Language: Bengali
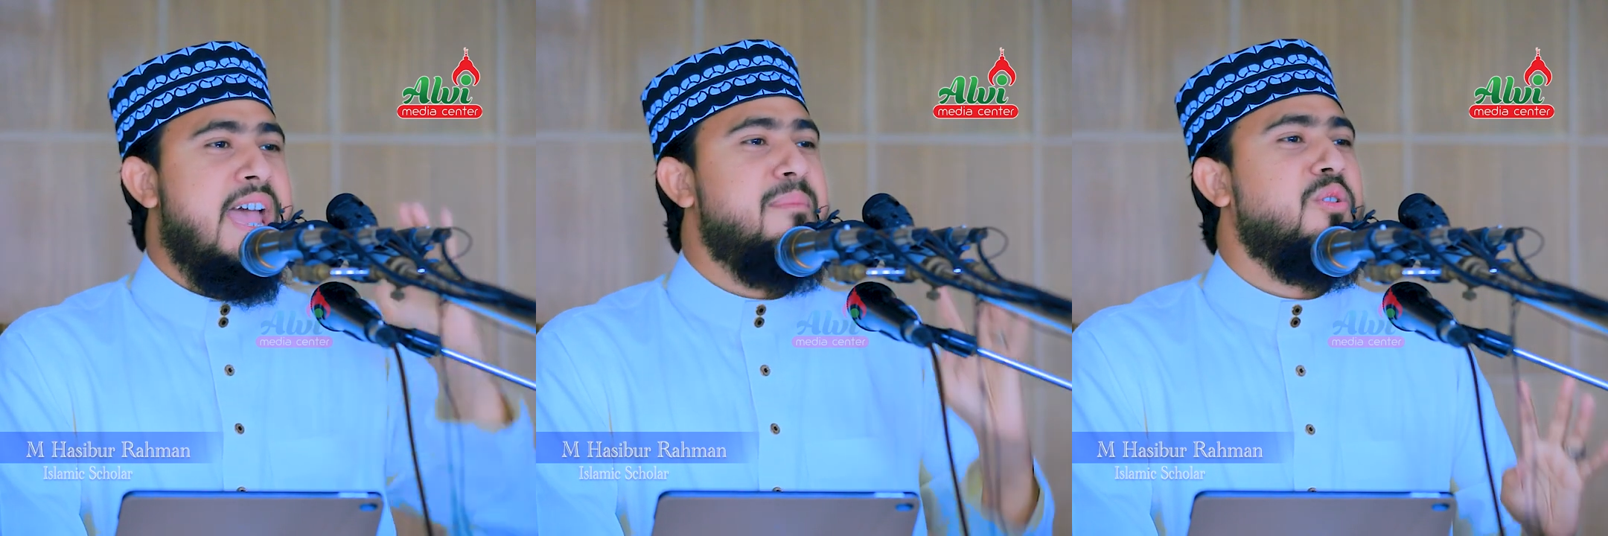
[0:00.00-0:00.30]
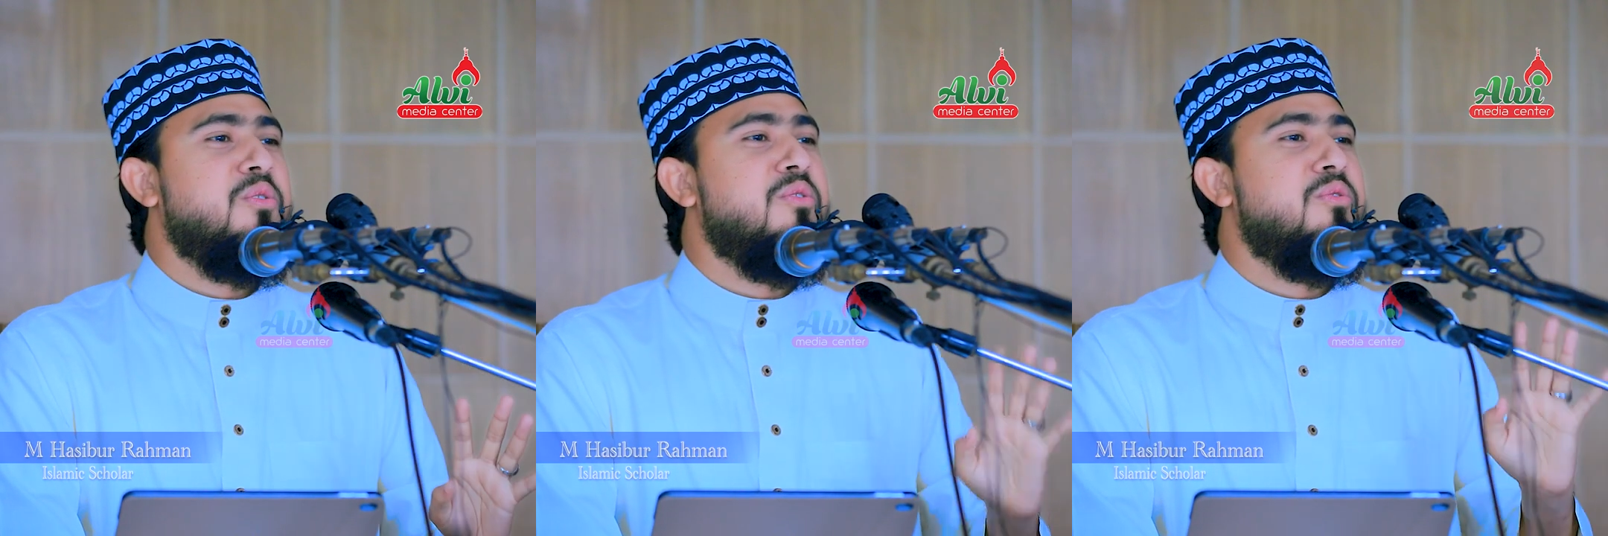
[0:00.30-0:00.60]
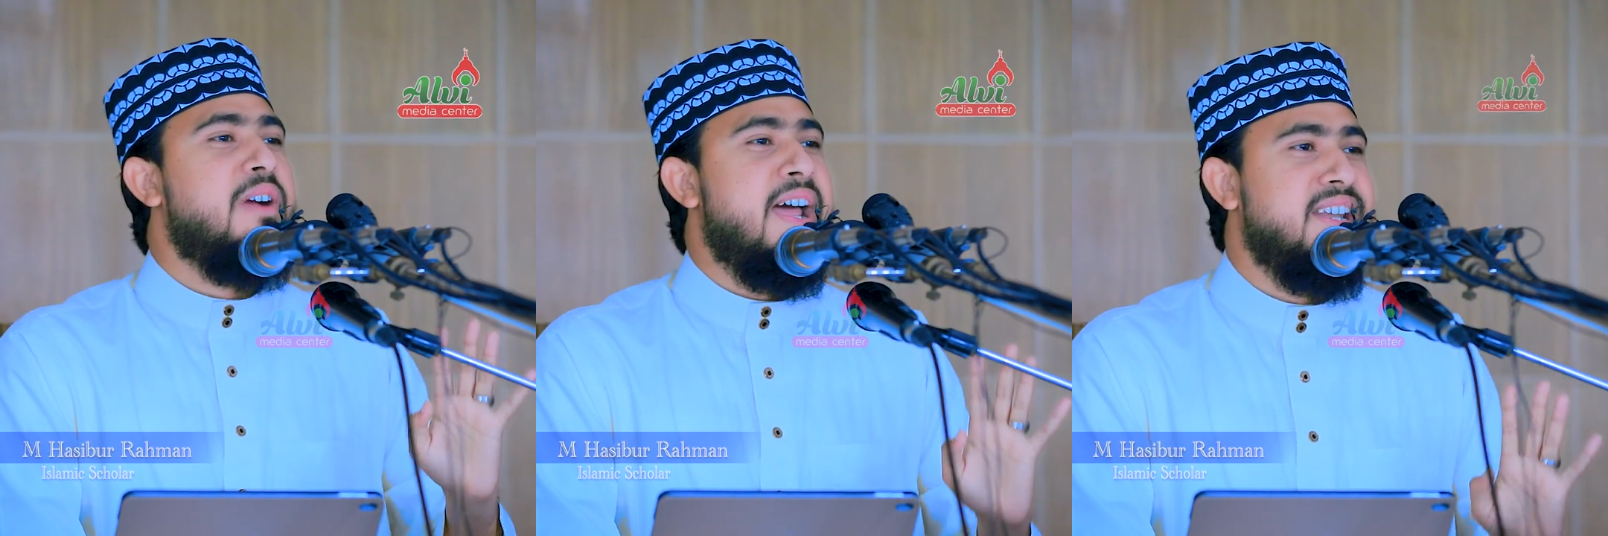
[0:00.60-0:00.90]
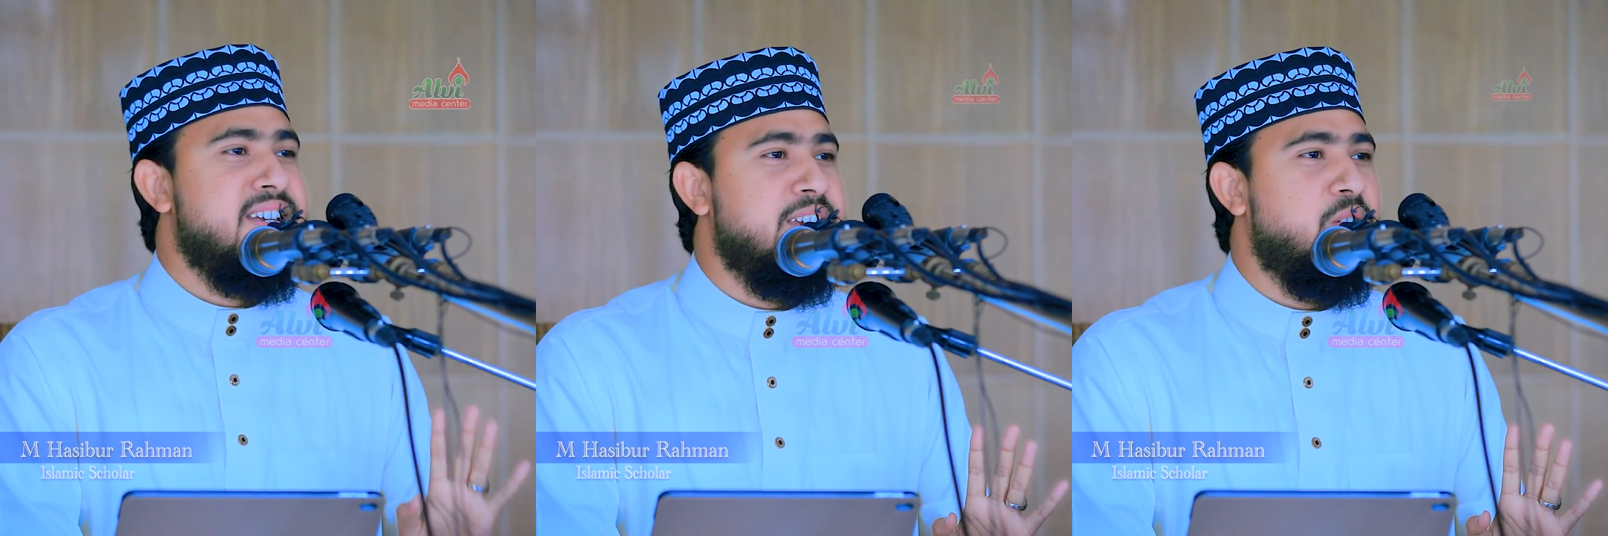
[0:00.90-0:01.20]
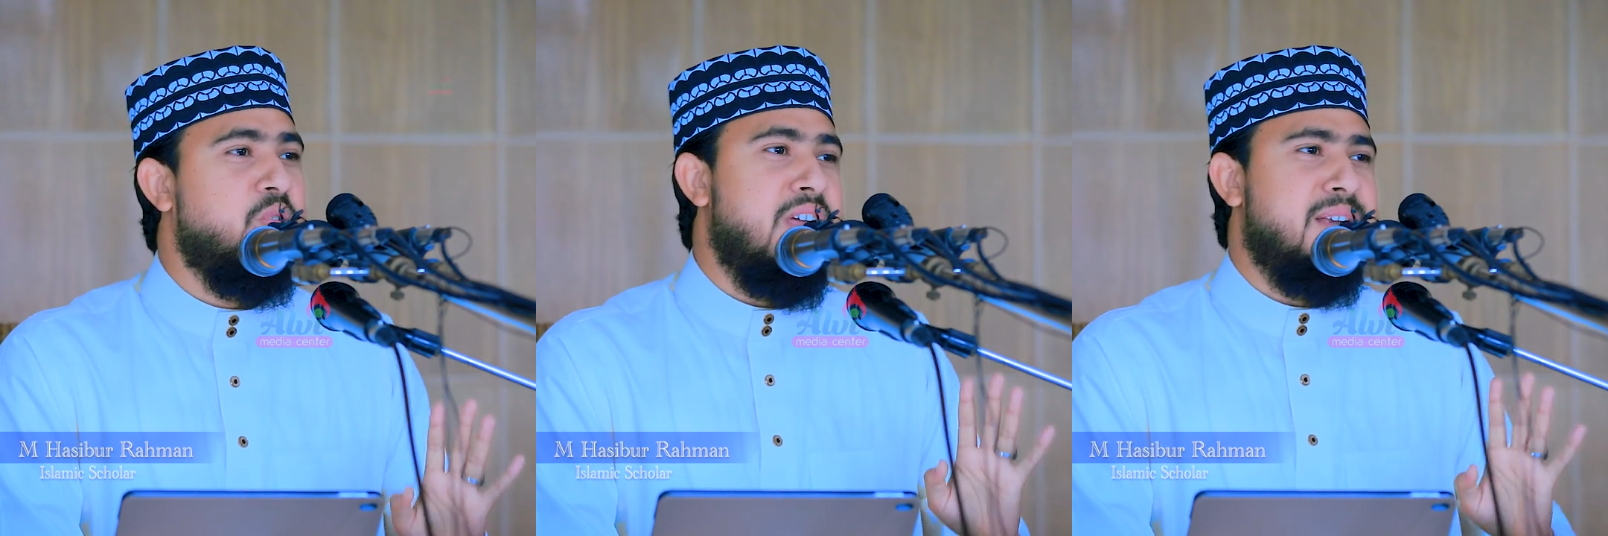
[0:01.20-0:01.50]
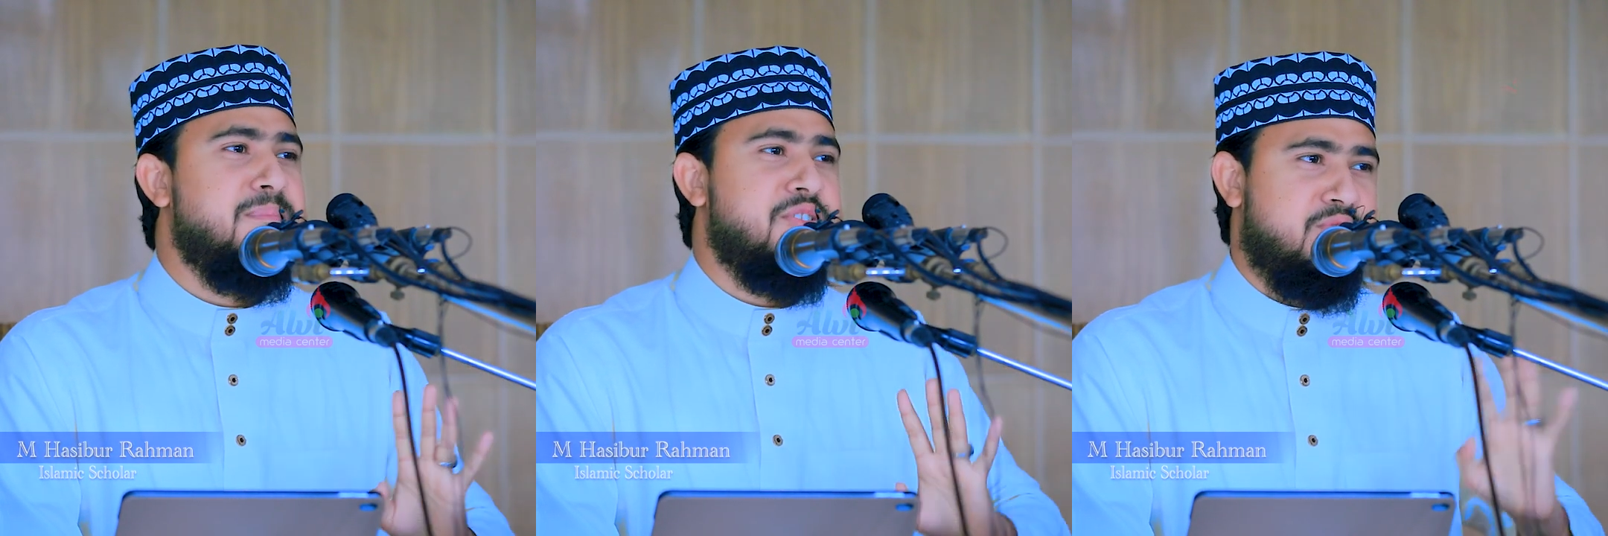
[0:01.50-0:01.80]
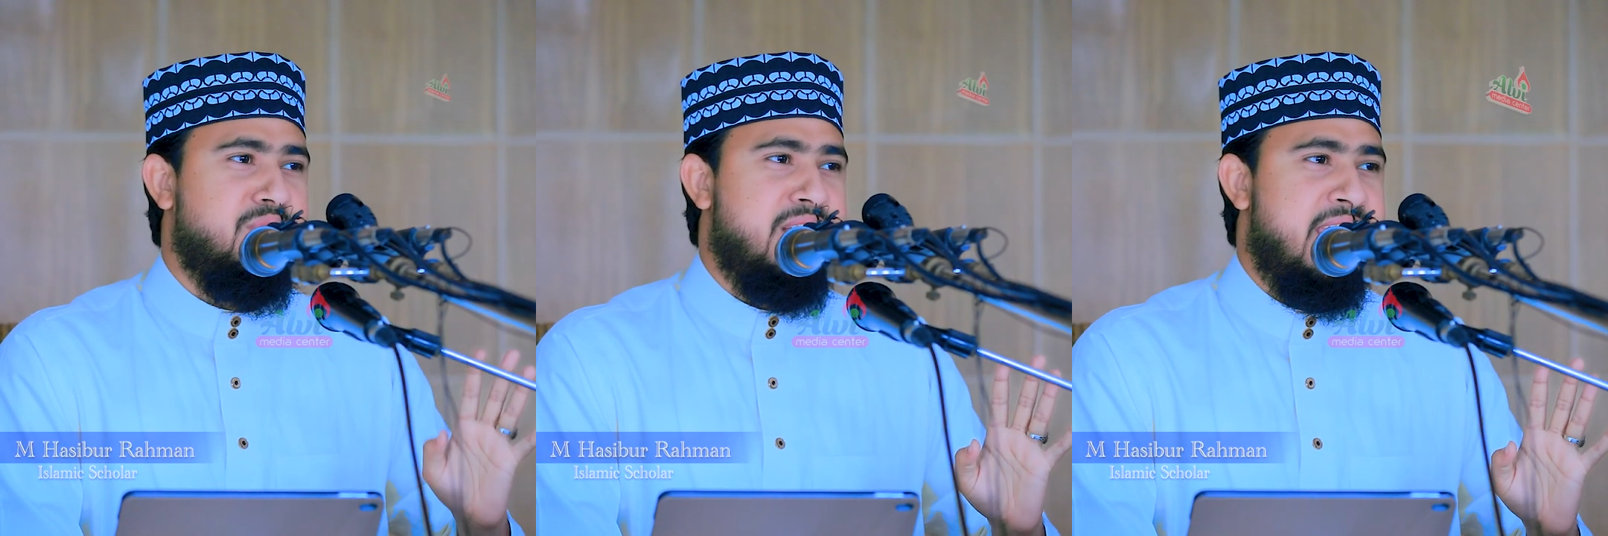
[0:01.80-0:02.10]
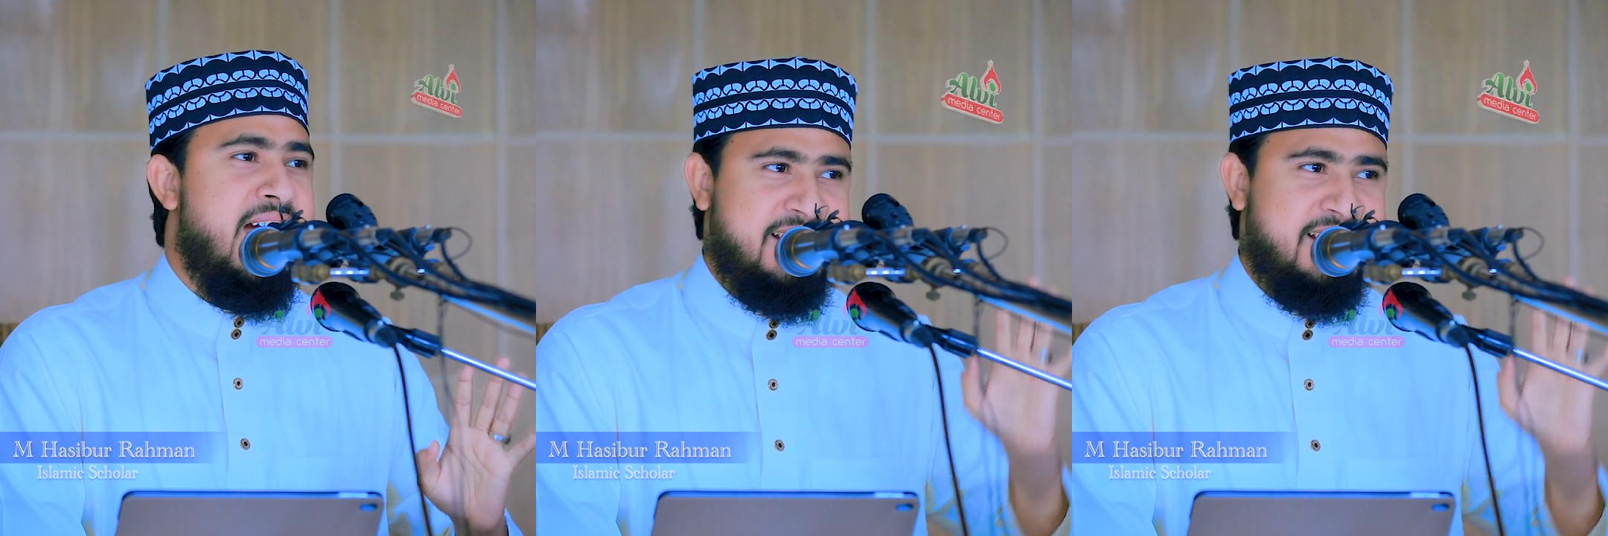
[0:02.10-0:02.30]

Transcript: এমন কোনো গ্যারান্টি কোরআন বা সন্ন্যায়